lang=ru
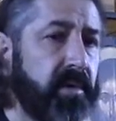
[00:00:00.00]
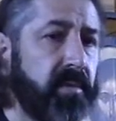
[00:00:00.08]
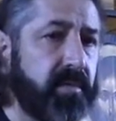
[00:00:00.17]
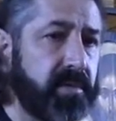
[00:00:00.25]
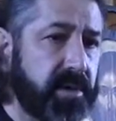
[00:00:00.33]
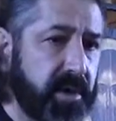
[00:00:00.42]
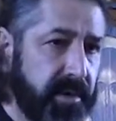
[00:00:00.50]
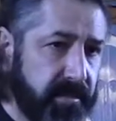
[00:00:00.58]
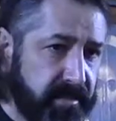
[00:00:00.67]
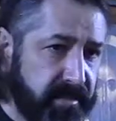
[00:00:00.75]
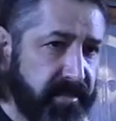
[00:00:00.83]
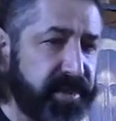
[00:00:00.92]
уже
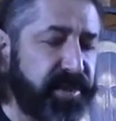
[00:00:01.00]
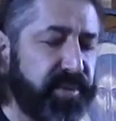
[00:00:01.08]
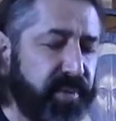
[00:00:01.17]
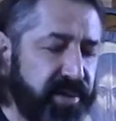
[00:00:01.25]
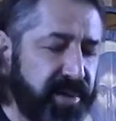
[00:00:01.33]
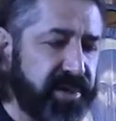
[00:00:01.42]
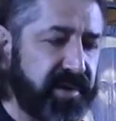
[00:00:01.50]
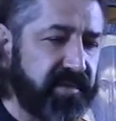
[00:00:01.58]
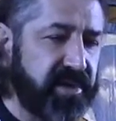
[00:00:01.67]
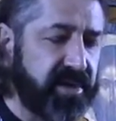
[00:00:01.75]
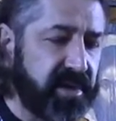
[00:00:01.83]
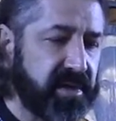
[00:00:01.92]
сегодняшней
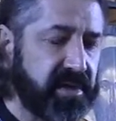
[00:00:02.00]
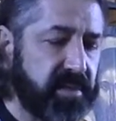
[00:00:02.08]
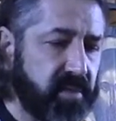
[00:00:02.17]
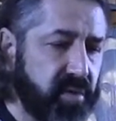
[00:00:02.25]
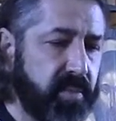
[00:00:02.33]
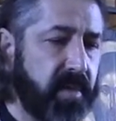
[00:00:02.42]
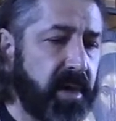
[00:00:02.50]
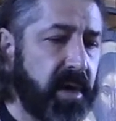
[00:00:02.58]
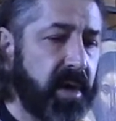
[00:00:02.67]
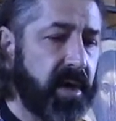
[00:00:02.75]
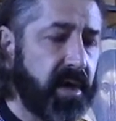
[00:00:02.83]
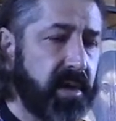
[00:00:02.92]
вечерней службы,
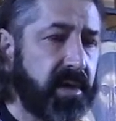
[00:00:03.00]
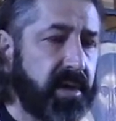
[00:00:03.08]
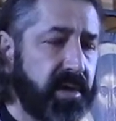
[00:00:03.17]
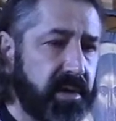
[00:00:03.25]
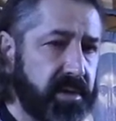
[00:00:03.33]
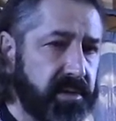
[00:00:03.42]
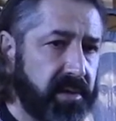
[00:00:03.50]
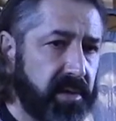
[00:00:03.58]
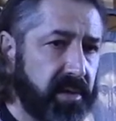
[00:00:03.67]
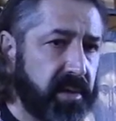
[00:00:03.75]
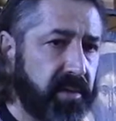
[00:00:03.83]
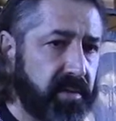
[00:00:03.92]
это и есть
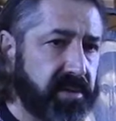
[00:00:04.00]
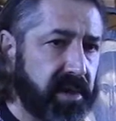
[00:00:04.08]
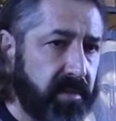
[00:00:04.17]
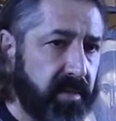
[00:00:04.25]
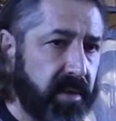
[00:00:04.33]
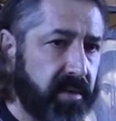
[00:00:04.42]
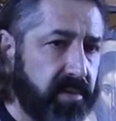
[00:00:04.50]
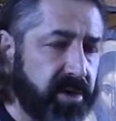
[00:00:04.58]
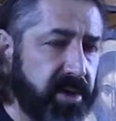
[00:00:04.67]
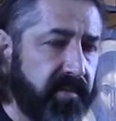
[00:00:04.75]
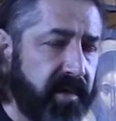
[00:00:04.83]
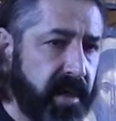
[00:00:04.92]
то самое
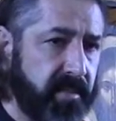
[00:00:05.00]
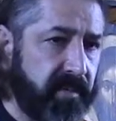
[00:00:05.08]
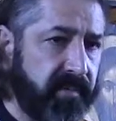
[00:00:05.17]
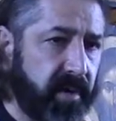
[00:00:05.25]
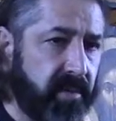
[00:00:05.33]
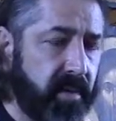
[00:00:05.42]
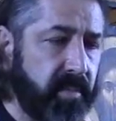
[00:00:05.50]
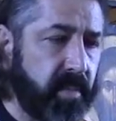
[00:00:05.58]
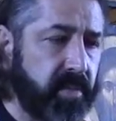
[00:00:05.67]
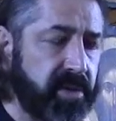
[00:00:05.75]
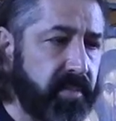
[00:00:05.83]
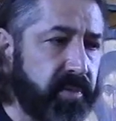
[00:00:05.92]
лучшее время, в котором мы
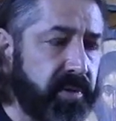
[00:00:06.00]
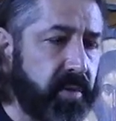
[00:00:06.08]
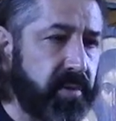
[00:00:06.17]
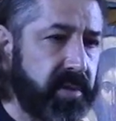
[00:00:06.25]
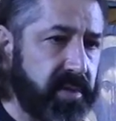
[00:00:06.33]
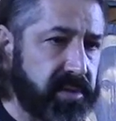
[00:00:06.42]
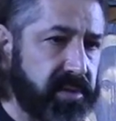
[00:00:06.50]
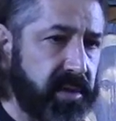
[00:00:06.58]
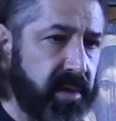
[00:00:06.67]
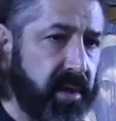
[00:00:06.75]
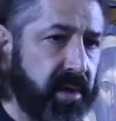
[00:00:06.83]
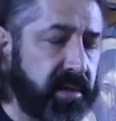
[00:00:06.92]
можем потрудиться
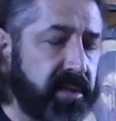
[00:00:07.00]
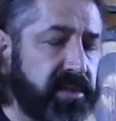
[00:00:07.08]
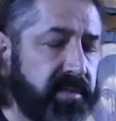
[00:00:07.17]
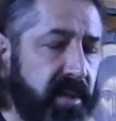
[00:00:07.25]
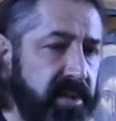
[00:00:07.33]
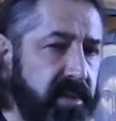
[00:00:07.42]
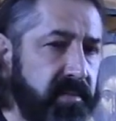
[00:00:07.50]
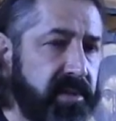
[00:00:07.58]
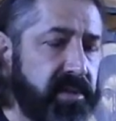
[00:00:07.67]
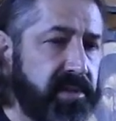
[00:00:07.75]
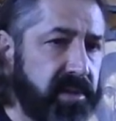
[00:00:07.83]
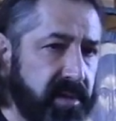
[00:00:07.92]
над своим
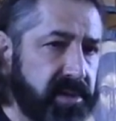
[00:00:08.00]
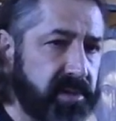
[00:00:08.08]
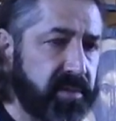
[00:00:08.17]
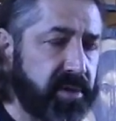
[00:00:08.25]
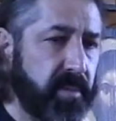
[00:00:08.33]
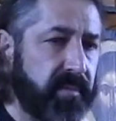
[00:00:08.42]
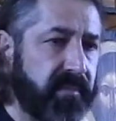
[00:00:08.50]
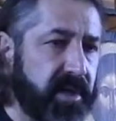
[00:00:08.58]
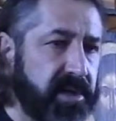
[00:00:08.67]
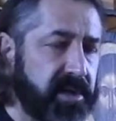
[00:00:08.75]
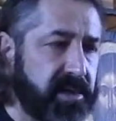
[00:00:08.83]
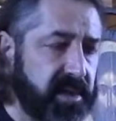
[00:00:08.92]
сердцем, чтобы в
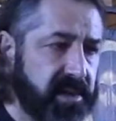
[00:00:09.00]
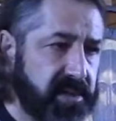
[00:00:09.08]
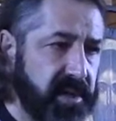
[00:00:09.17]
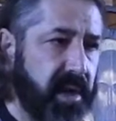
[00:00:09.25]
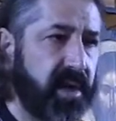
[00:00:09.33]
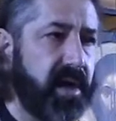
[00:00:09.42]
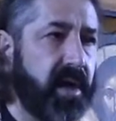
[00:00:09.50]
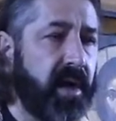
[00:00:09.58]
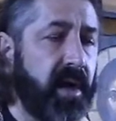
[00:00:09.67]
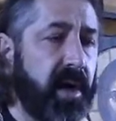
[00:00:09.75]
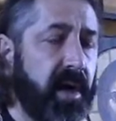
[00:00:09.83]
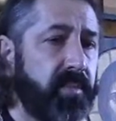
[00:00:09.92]
наших сердцах
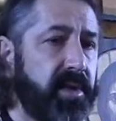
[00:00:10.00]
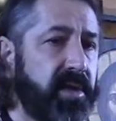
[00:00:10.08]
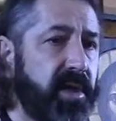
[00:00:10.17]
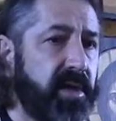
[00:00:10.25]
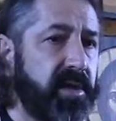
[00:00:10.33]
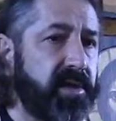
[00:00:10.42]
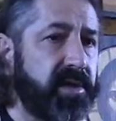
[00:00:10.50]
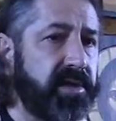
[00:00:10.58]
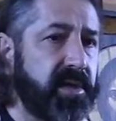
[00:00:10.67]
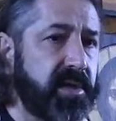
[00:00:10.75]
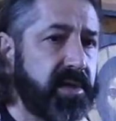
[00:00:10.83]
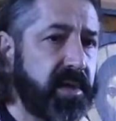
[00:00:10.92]
обитали не
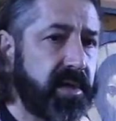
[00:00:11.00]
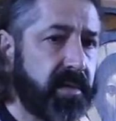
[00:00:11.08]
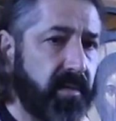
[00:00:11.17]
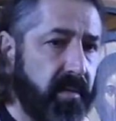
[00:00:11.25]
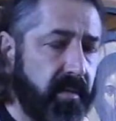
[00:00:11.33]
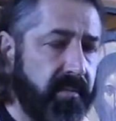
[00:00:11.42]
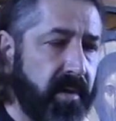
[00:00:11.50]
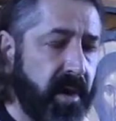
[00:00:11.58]
терния грехов,